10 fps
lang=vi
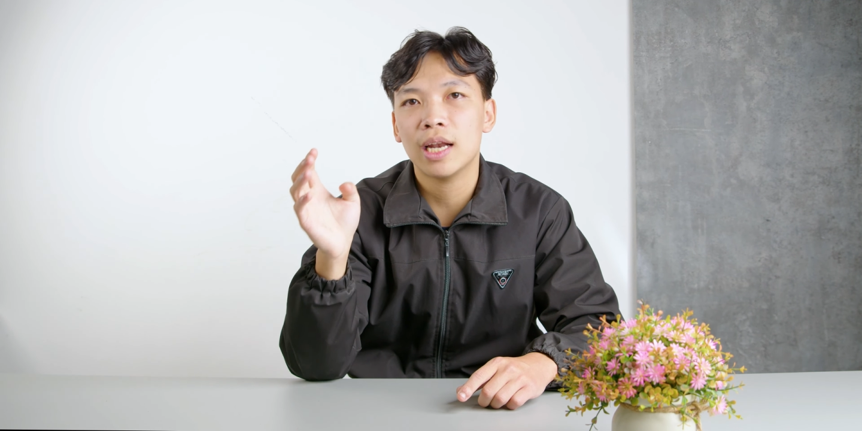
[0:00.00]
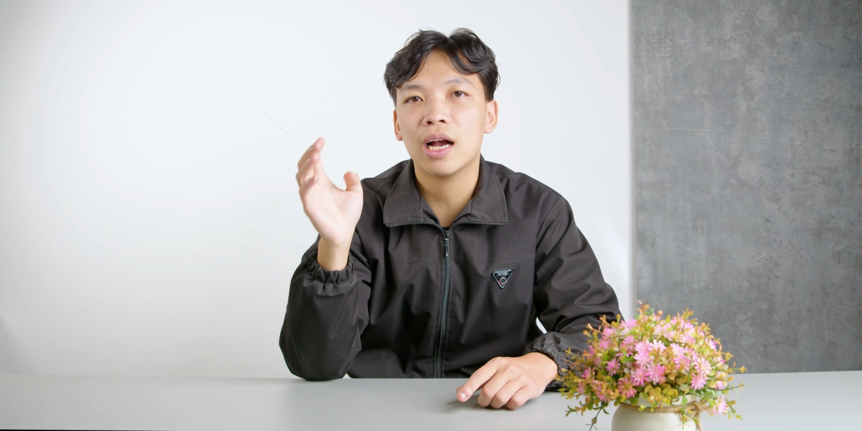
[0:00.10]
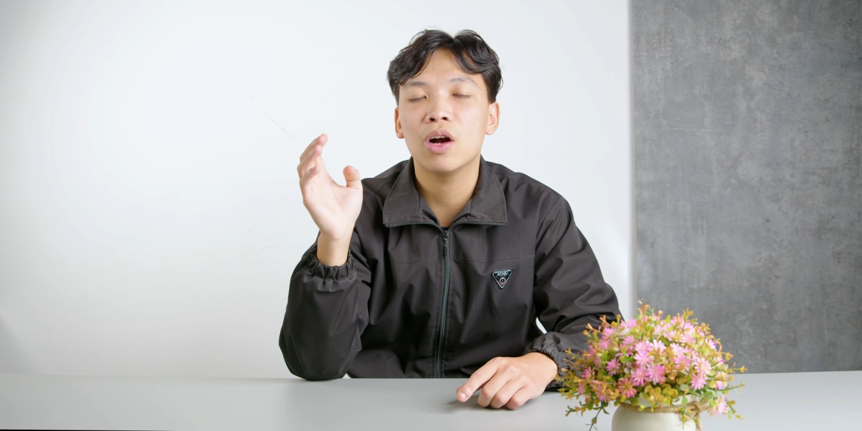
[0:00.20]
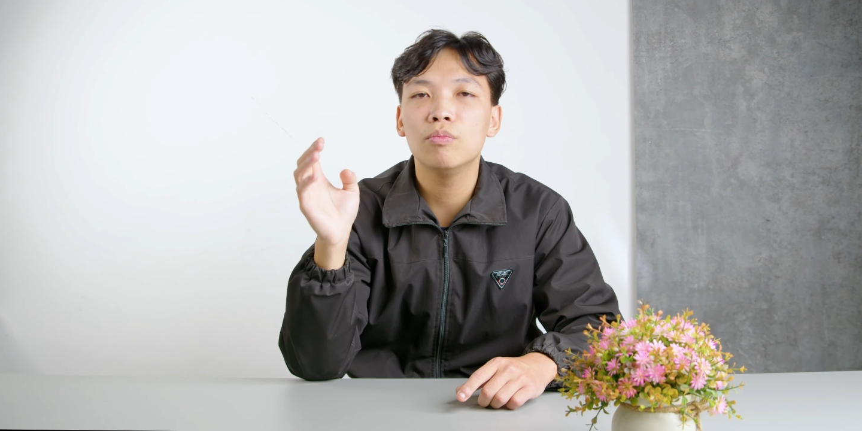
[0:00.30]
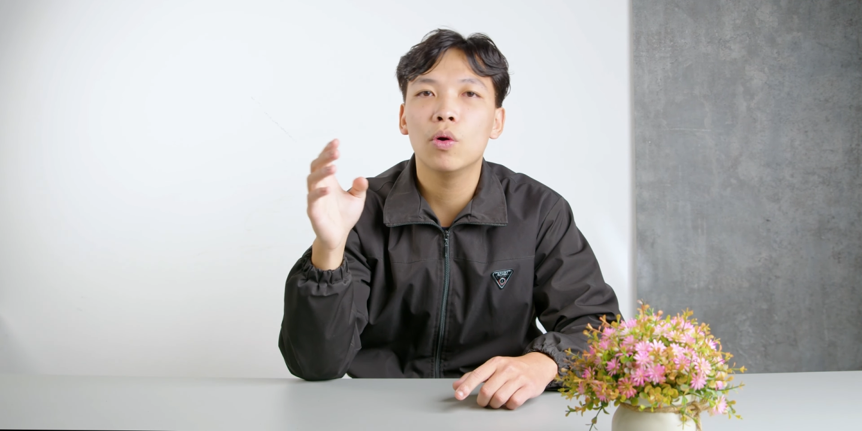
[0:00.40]

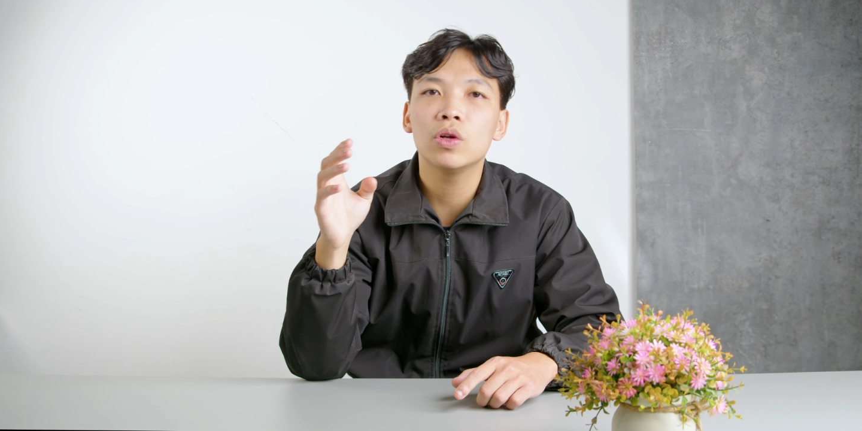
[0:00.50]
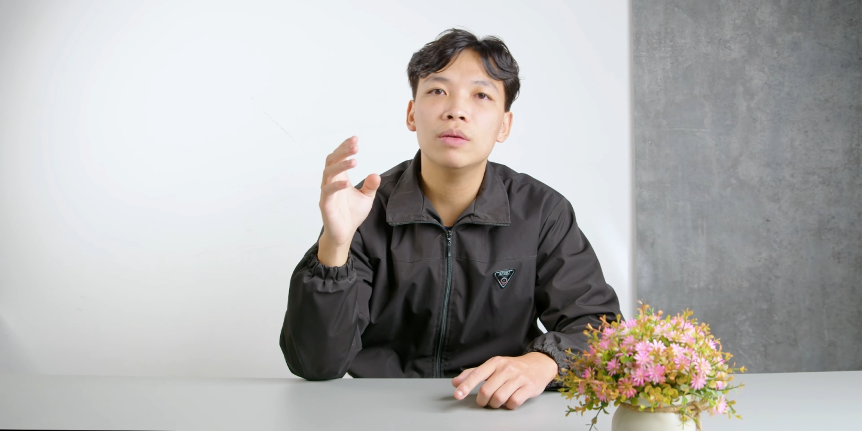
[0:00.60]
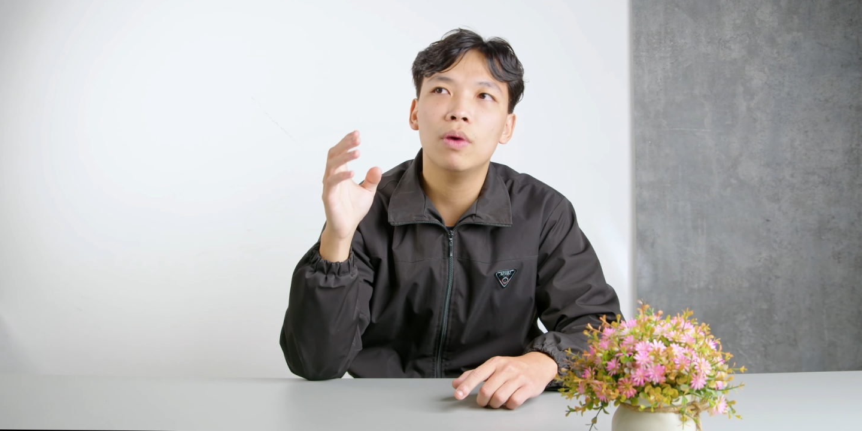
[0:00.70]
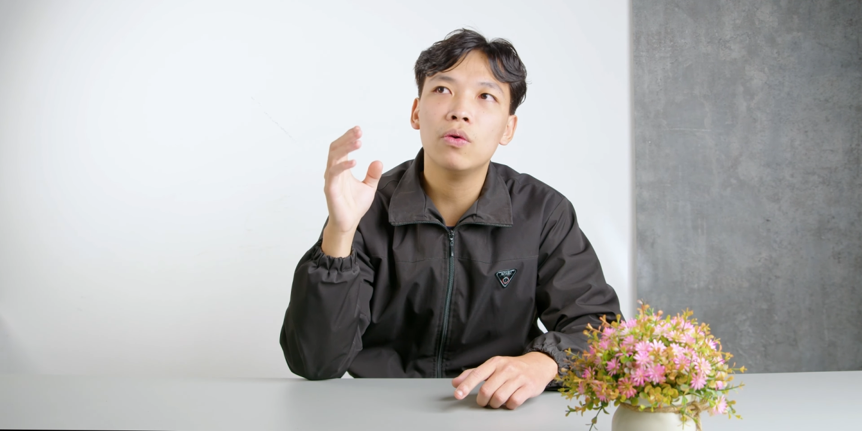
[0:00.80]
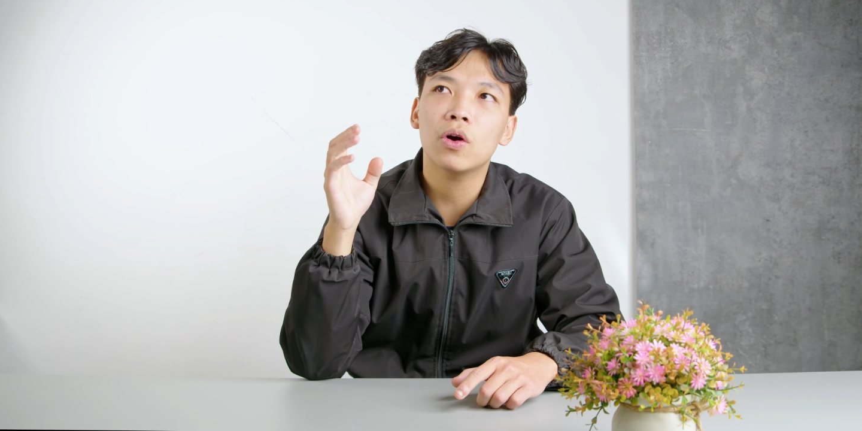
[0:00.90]
đã công bố
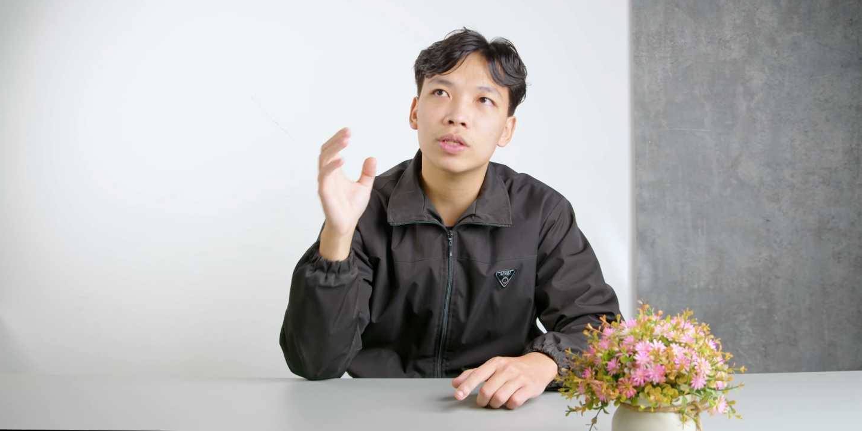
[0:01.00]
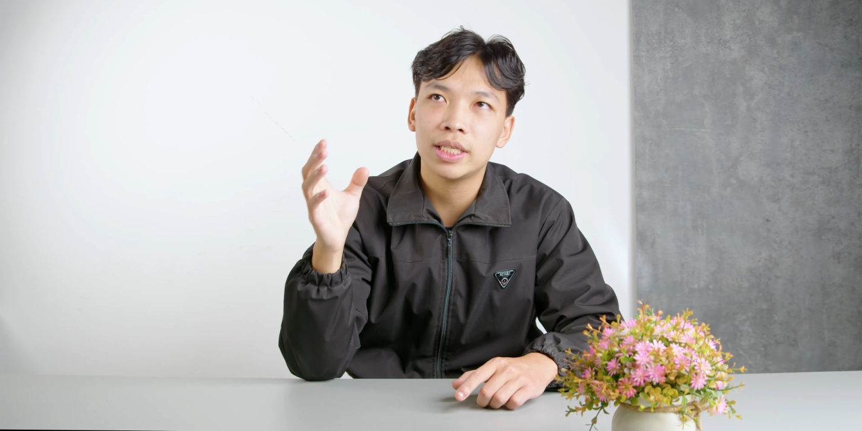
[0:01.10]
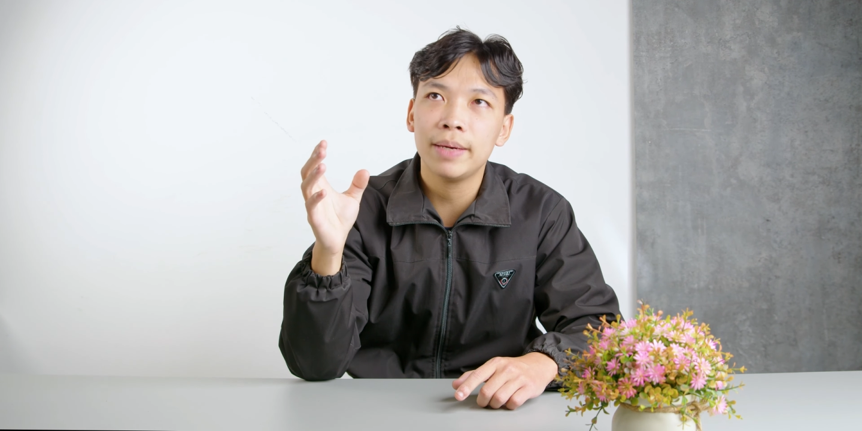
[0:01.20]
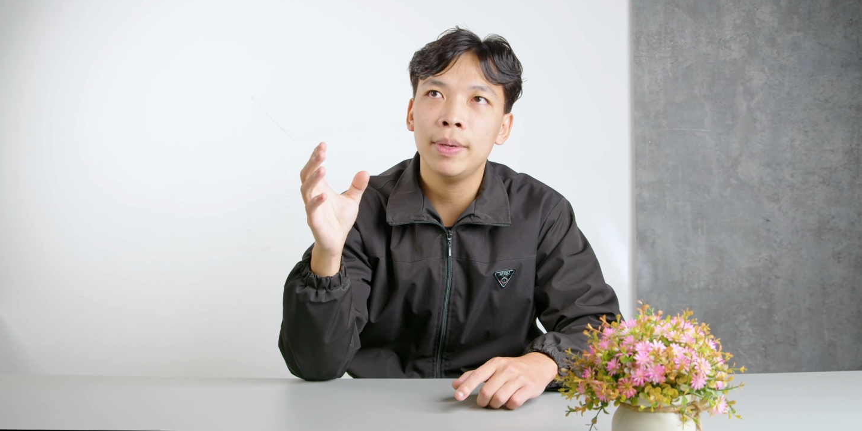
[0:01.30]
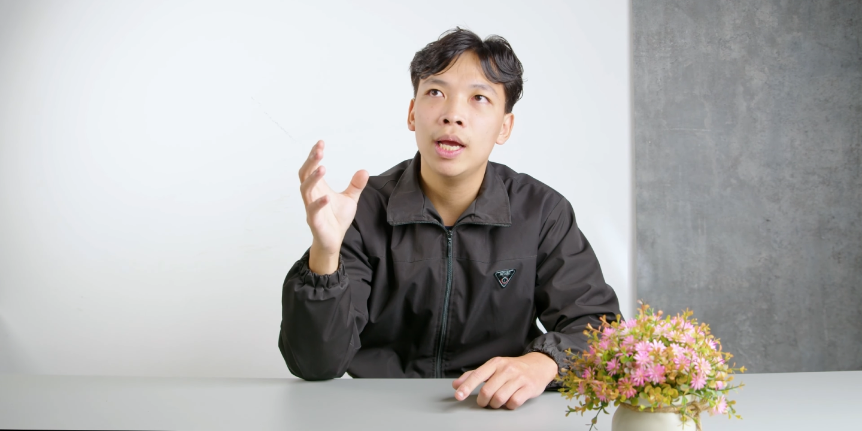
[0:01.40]
những mẫu
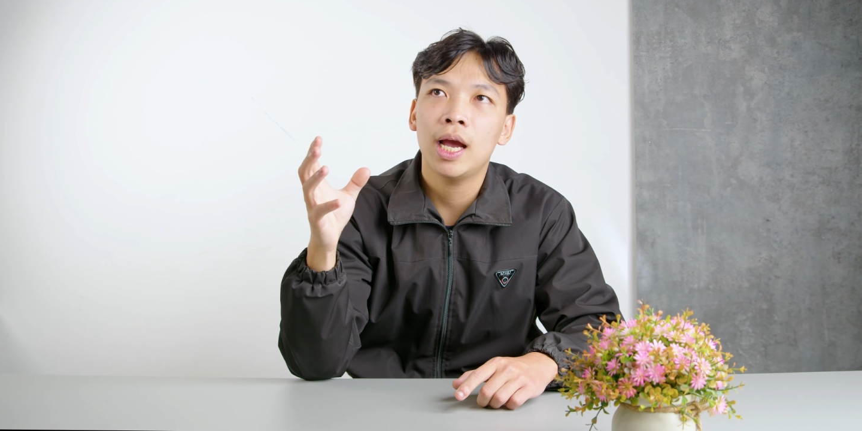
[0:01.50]
concept